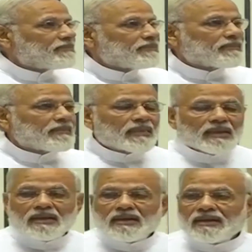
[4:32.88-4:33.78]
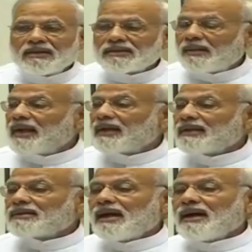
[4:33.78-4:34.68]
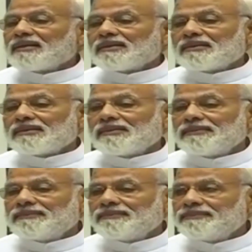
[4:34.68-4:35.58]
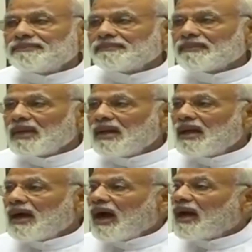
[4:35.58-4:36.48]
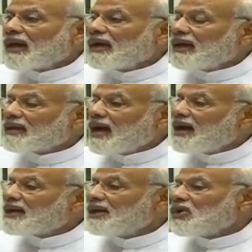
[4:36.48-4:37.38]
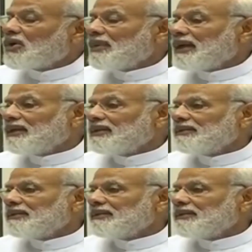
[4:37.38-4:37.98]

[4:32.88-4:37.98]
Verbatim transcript: మోడీ ప్రభుత్వం ఏపీకి అడుగడుగున అన్యాయం చేసిందని ఏపీకి ప్రత్యేక హోదా విభజన హామీల అమలు